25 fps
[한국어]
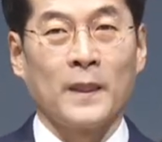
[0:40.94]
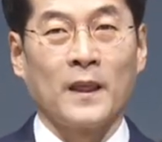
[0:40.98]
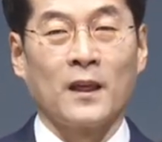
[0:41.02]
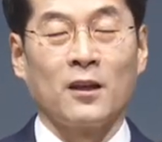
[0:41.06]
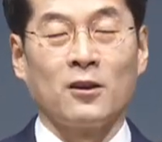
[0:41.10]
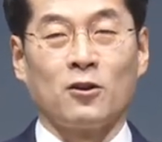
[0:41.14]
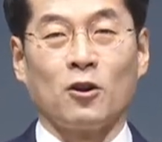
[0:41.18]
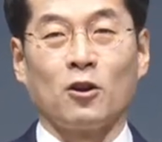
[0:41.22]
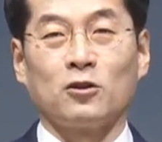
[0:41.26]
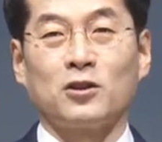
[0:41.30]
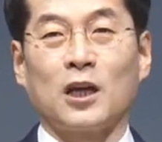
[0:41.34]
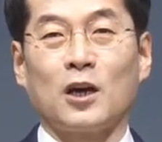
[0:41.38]

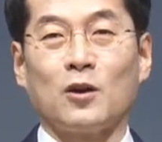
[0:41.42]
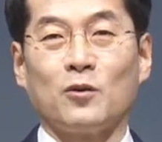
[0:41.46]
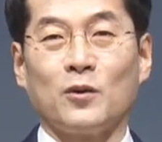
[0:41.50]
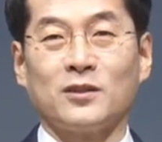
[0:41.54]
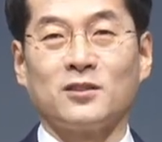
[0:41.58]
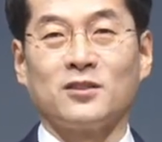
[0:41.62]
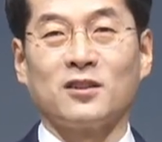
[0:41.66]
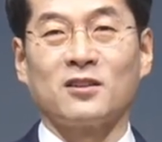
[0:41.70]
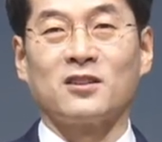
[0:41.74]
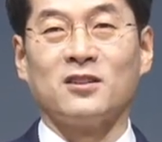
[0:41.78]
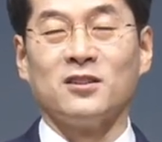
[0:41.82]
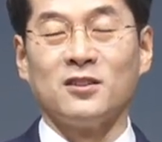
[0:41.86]
그렇다고
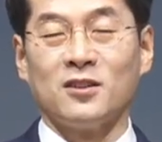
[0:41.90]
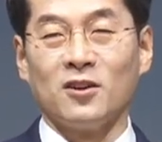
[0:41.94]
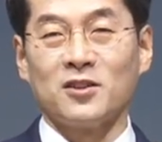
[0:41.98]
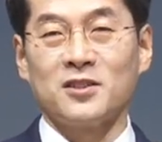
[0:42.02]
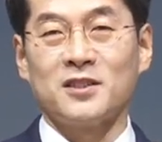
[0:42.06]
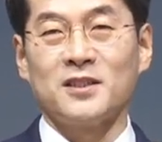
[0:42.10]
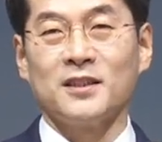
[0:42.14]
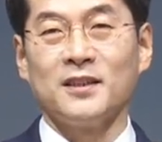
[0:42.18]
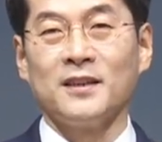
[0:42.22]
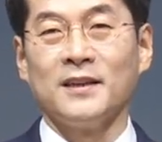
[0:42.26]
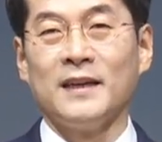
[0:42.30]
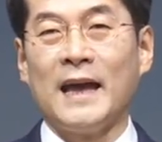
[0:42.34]
해서
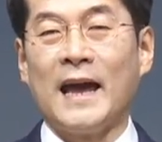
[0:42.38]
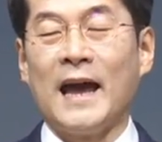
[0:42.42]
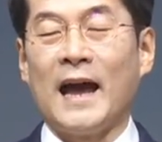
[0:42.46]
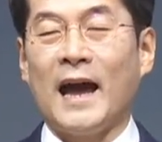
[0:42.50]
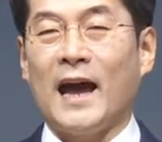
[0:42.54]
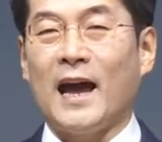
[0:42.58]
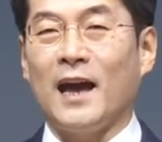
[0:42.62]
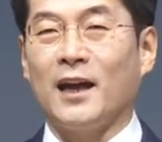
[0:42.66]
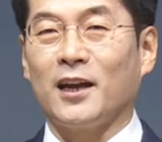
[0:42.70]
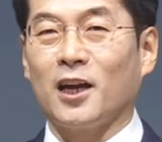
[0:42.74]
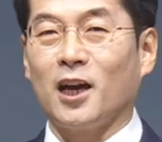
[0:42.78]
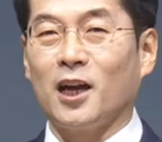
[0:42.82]
그것이
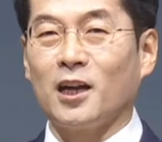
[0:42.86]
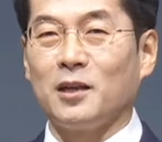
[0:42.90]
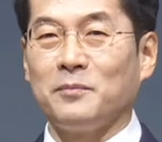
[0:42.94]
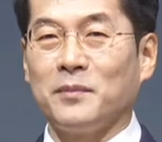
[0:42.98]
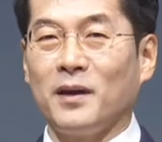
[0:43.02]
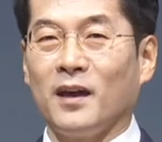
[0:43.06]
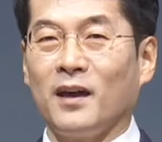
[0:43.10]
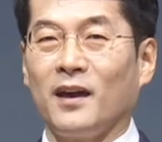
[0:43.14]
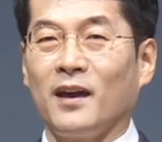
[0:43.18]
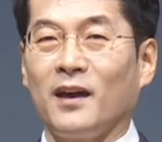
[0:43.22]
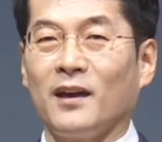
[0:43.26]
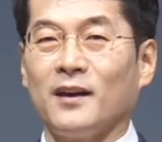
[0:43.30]

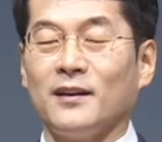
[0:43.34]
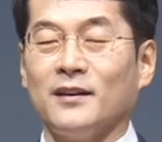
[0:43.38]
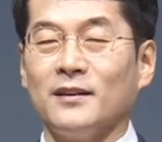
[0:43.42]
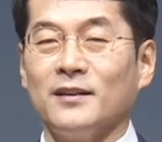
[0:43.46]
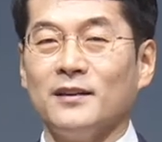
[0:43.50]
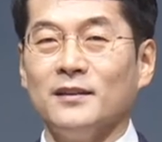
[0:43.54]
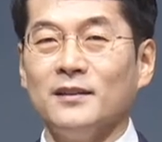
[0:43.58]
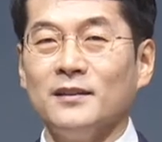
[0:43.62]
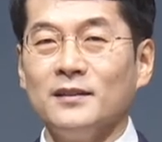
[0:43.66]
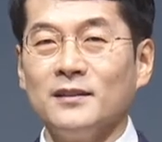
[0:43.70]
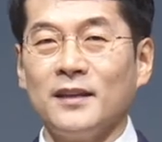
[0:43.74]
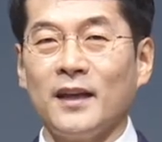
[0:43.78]
하나님의
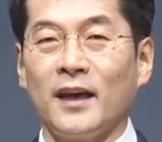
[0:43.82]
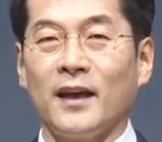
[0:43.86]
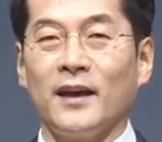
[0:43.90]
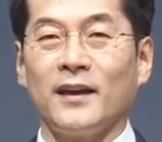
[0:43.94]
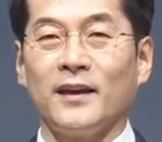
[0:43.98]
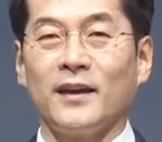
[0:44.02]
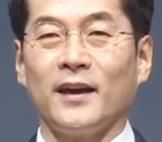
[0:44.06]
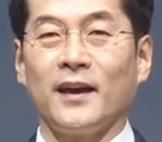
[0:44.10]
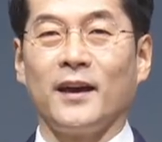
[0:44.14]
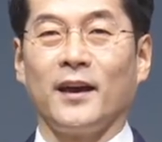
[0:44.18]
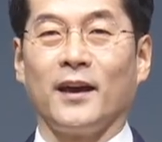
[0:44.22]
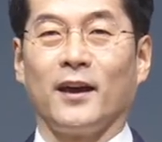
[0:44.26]

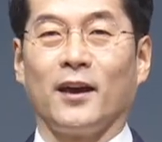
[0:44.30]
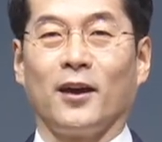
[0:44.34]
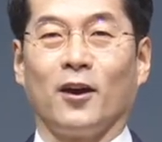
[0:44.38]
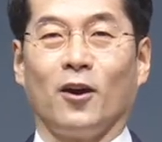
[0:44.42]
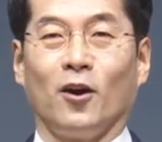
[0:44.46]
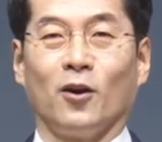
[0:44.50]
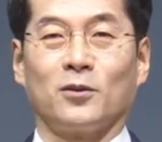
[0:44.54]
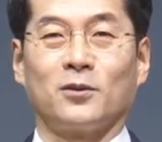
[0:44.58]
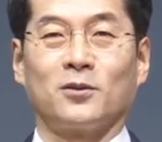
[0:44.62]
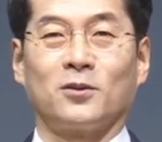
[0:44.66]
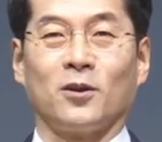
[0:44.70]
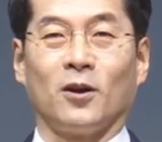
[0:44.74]
은혜의
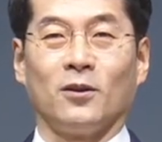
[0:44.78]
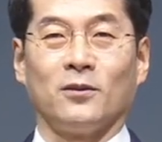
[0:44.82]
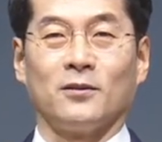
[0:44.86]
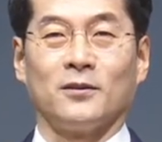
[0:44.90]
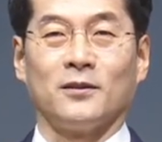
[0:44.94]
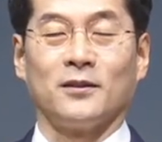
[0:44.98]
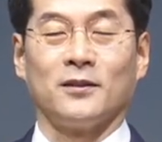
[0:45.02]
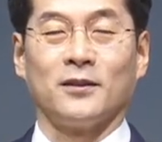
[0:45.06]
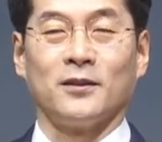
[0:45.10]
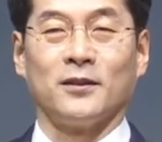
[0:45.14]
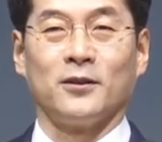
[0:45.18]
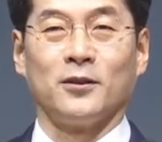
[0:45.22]

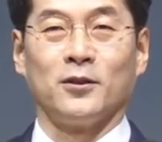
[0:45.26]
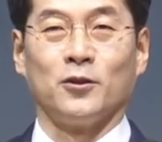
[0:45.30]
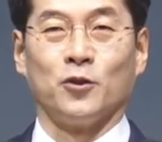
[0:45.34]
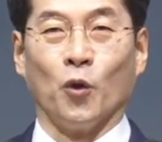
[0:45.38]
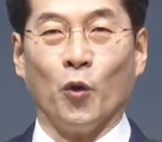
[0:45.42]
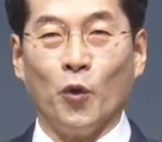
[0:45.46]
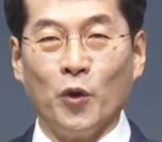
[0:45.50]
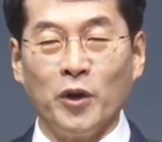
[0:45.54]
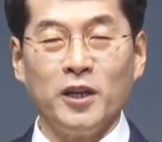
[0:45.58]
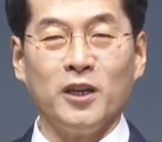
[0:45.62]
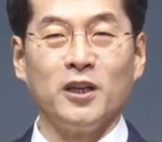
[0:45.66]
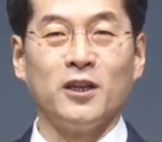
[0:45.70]
어떤
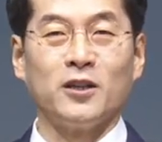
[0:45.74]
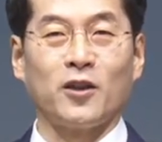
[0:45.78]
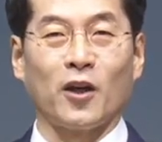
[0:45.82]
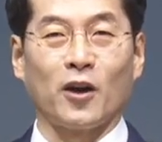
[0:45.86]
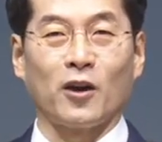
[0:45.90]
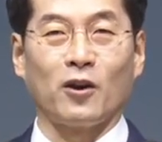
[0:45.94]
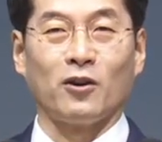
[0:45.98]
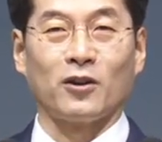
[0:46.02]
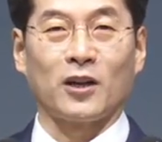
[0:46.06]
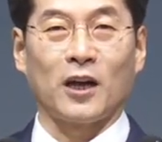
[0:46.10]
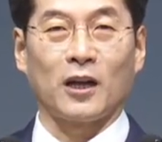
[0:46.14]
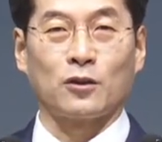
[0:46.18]
요인이
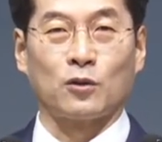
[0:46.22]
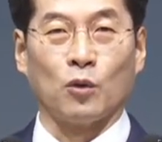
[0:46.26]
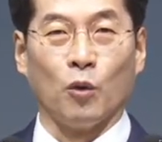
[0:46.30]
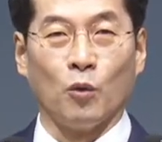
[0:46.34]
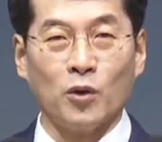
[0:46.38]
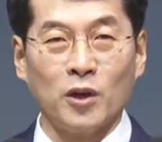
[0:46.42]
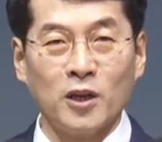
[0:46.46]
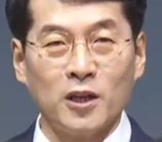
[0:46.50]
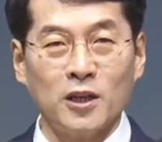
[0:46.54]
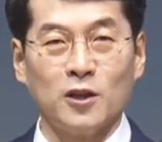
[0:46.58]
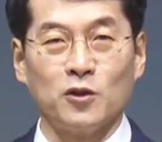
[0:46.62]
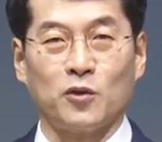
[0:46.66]
되거나
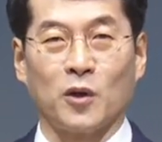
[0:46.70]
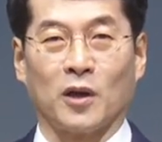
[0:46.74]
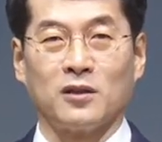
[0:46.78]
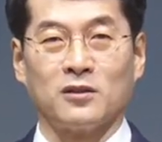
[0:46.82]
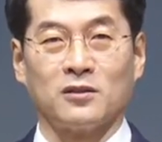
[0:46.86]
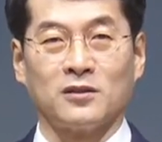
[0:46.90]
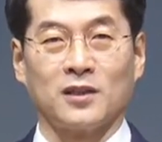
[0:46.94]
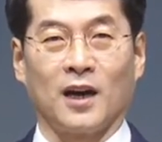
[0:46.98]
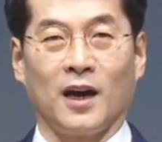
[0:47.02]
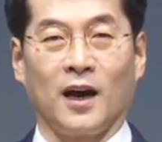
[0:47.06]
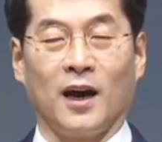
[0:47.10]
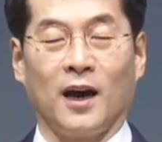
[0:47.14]
동인이
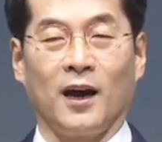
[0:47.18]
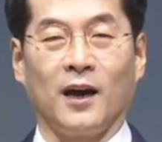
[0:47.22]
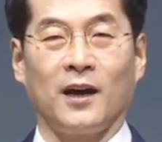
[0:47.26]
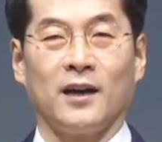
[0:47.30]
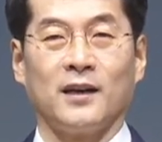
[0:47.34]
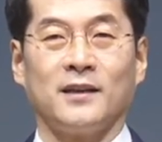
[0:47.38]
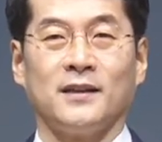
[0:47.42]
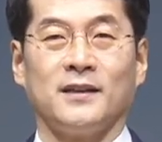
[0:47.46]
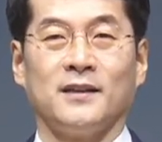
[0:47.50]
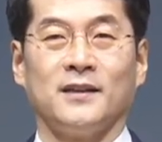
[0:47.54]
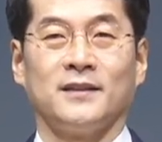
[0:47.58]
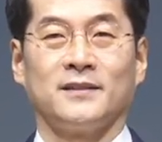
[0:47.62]
되는가
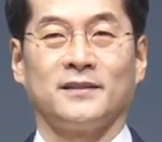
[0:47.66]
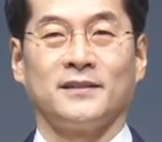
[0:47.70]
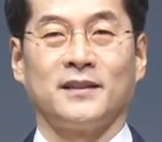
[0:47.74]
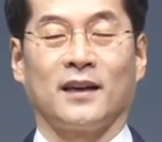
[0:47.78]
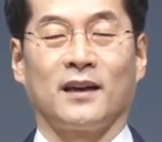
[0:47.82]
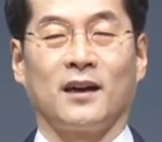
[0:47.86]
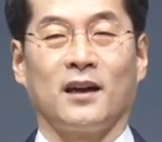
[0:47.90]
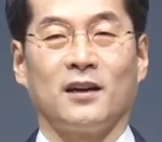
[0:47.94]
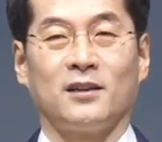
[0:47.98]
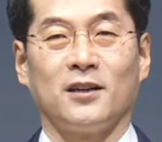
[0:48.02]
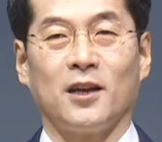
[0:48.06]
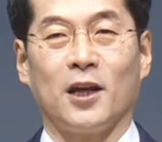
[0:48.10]

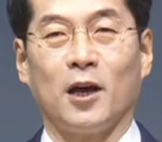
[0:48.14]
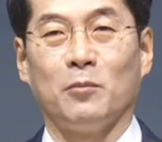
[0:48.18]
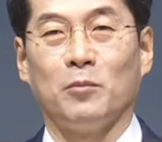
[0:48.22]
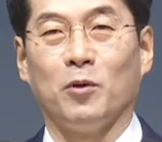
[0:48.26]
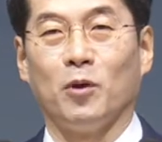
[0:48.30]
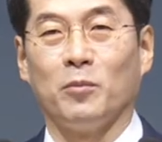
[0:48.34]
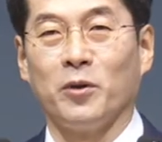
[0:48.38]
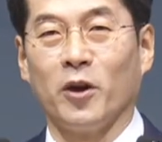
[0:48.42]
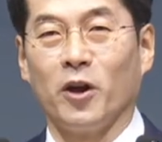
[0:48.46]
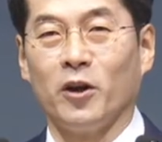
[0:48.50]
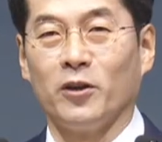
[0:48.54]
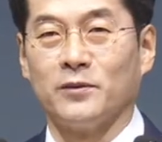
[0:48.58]
생각을
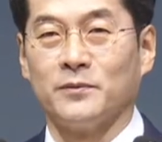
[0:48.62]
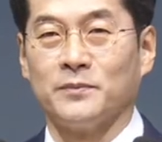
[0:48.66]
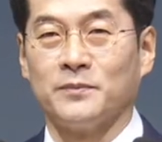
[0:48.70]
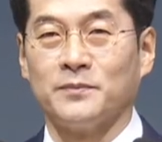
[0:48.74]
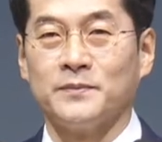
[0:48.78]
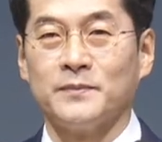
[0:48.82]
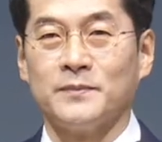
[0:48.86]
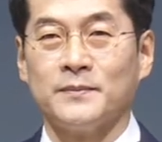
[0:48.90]
해보면